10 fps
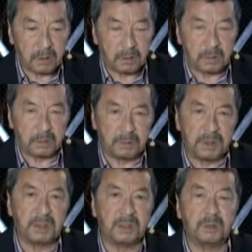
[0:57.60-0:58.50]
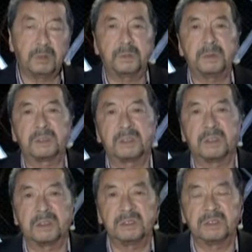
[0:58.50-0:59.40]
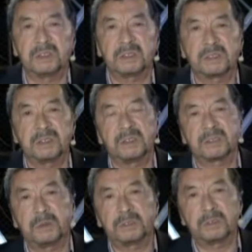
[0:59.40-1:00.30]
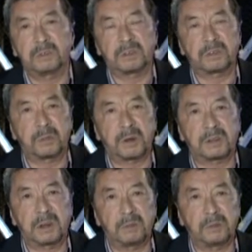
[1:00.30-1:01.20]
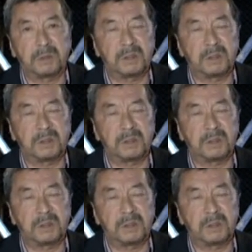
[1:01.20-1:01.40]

Ну, мне любопытно и интересно. Я смотрю вашу программу, мне